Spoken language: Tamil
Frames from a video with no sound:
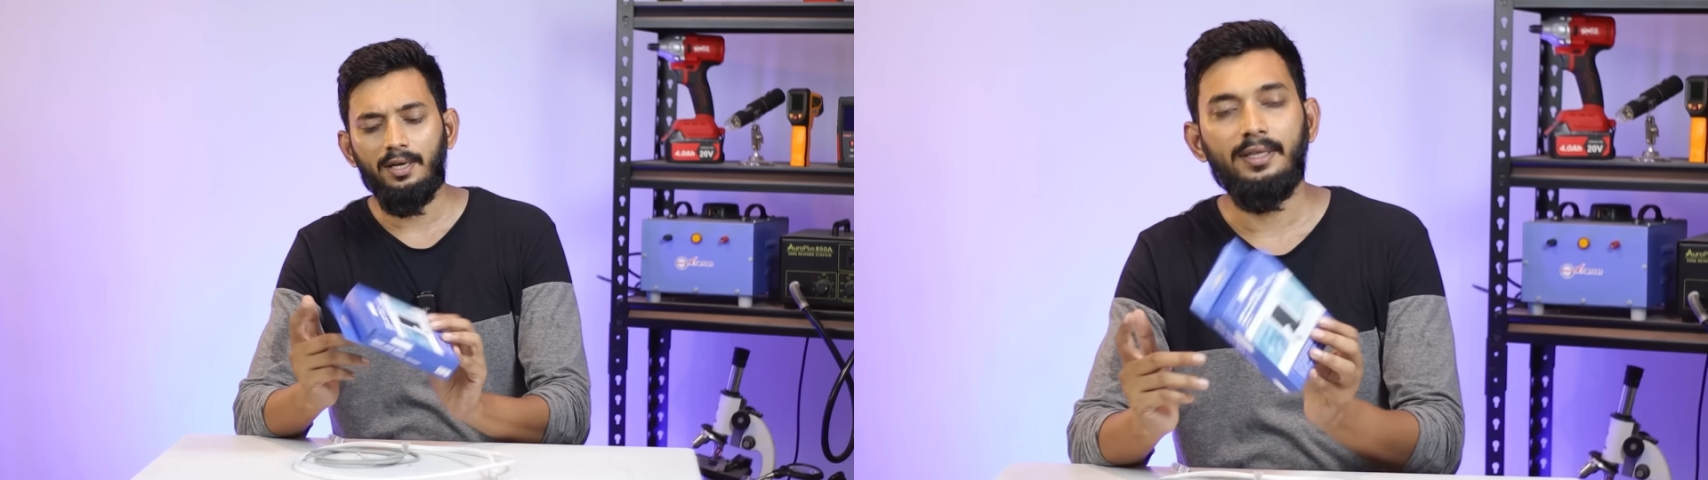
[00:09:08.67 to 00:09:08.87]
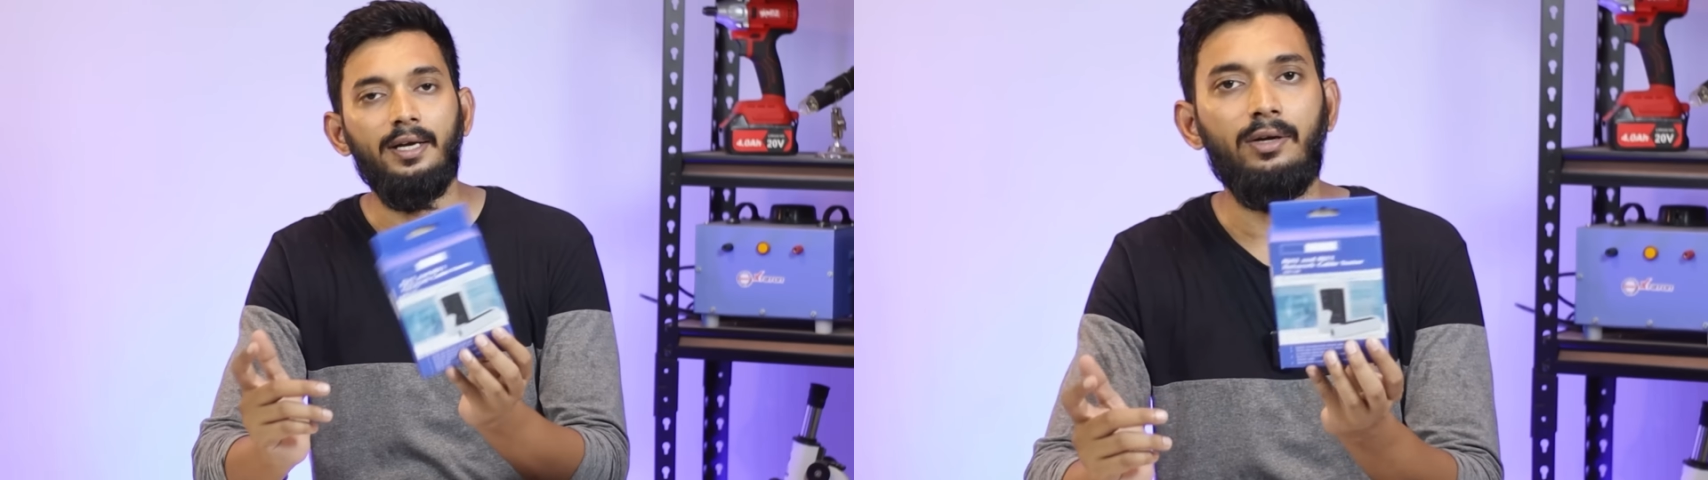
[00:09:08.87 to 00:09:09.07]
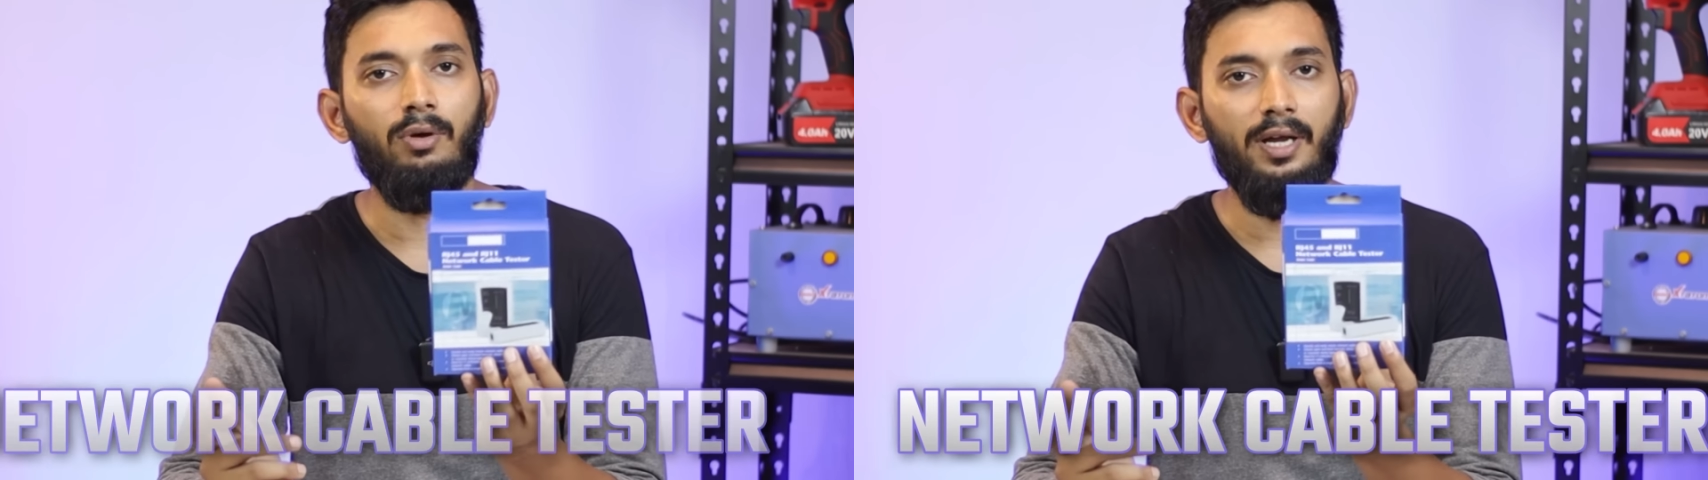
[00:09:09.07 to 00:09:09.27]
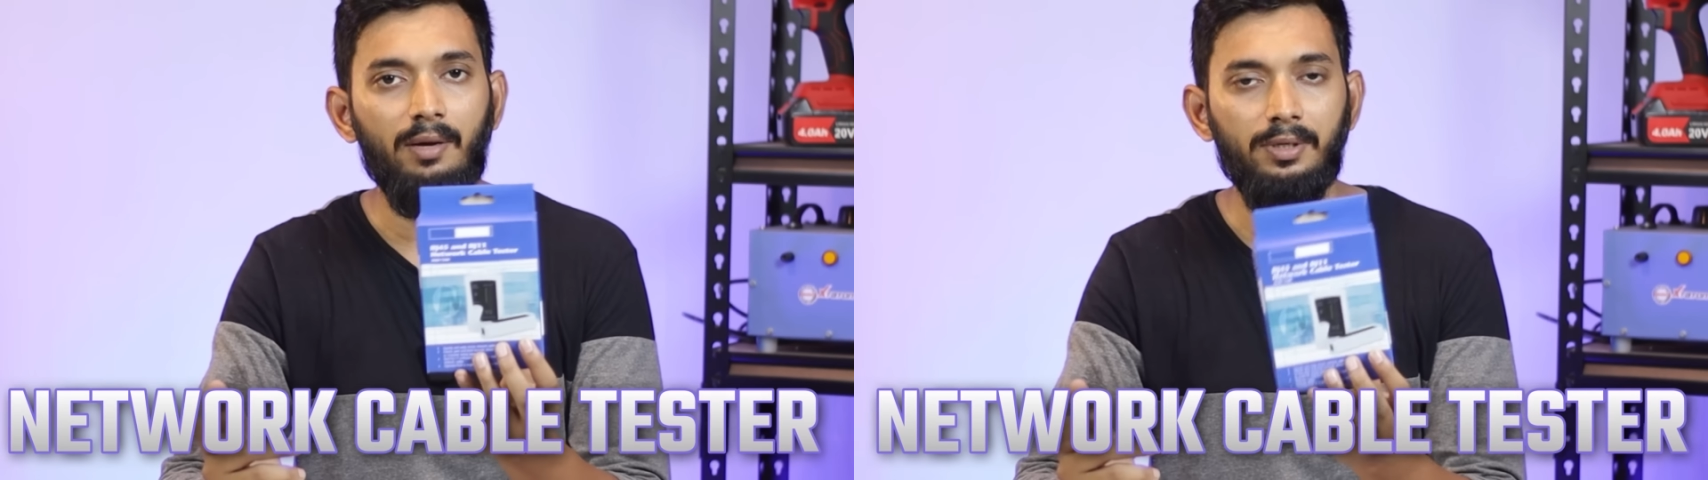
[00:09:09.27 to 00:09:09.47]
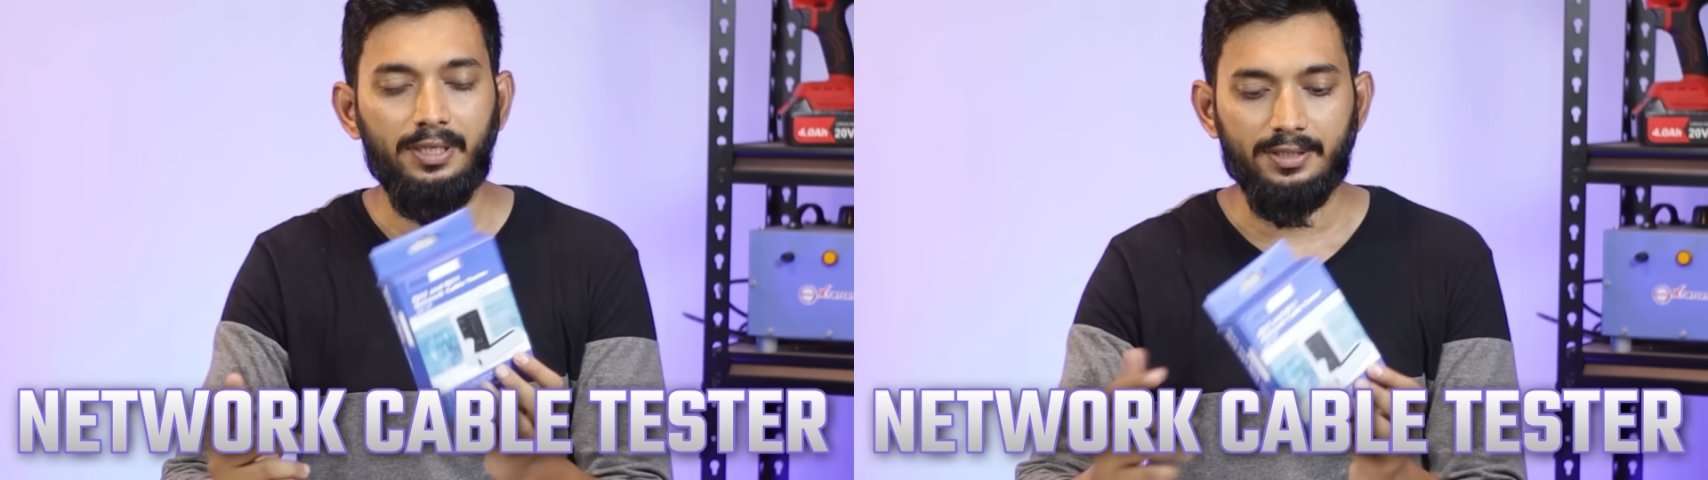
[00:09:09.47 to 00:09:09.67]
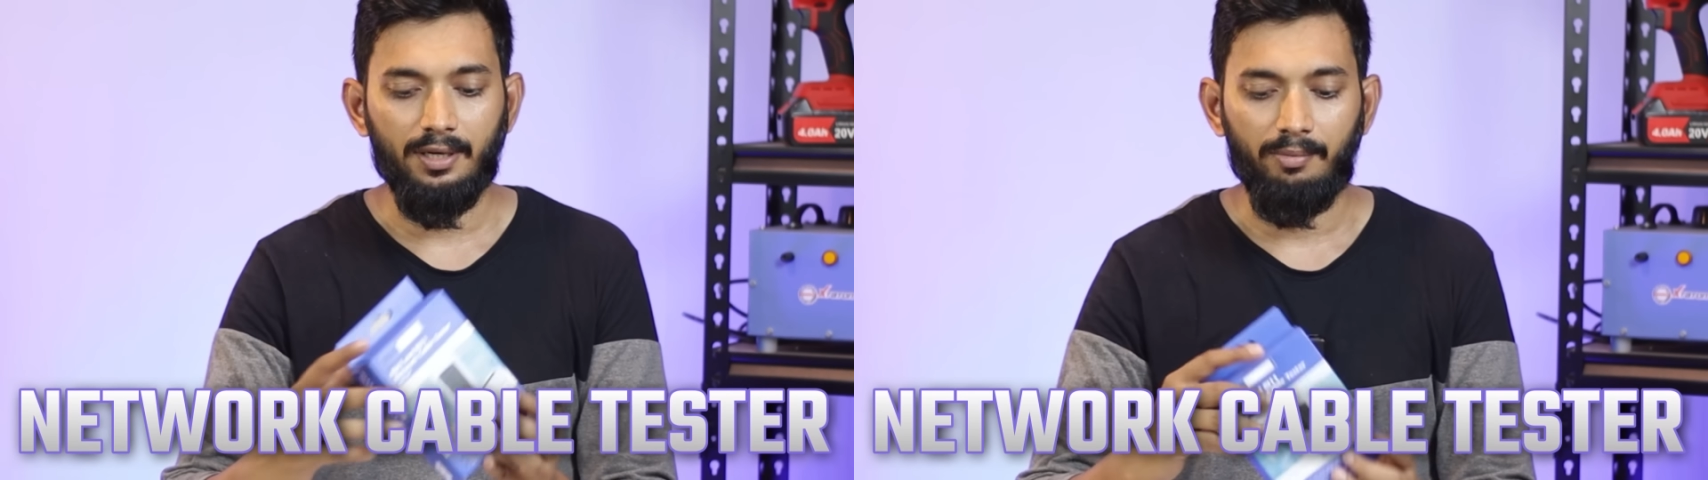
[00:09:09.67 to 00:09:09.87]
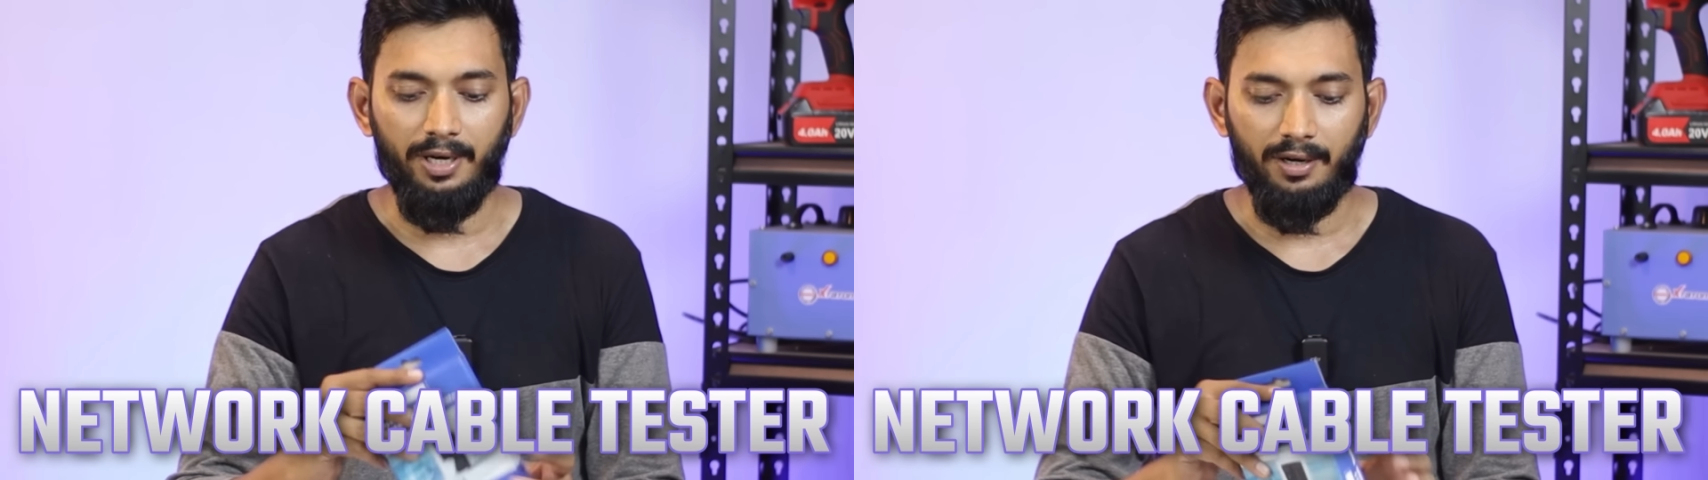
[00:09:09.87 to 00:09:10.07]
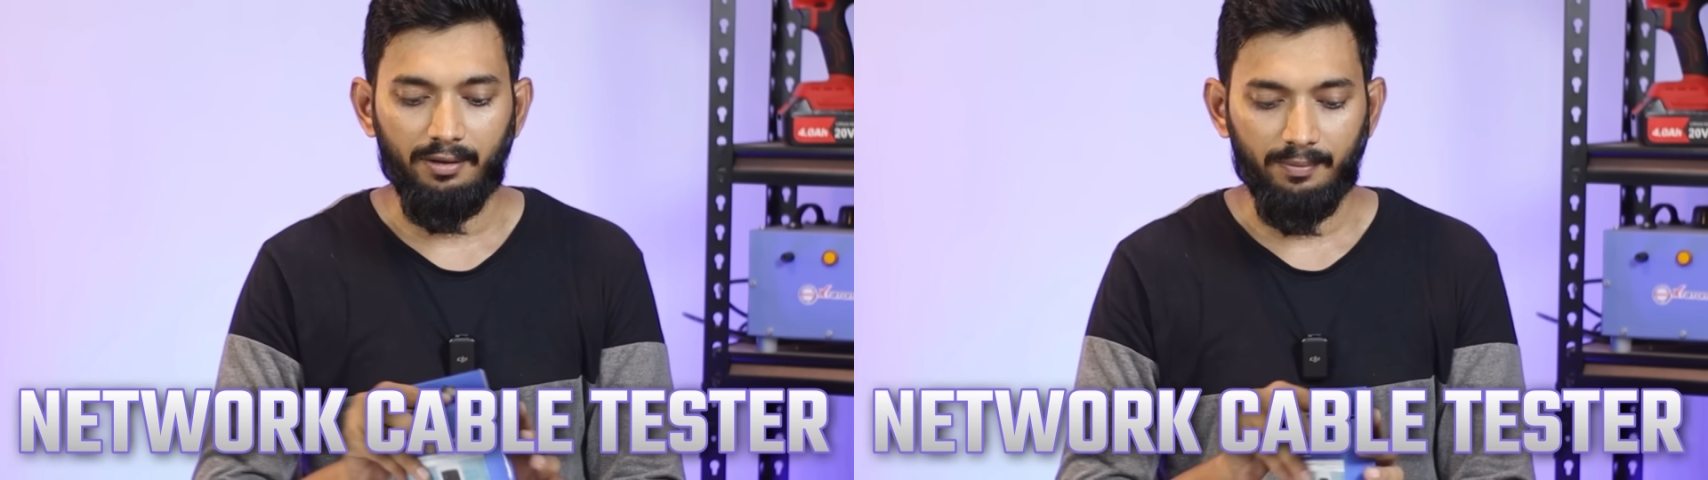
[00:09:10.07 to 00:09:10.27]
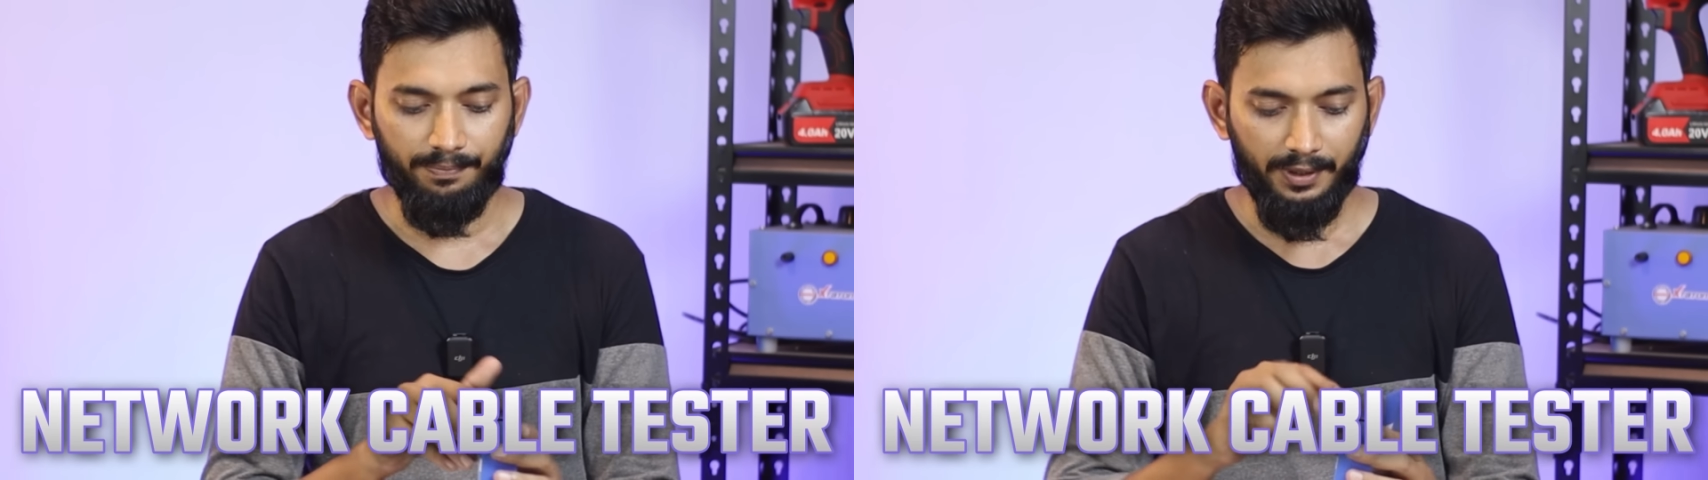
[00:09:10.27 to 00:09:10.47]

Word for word: தான் இந்த நெட்ஒர்க் கேபிள் டெஸ்டர் அப்படின்றது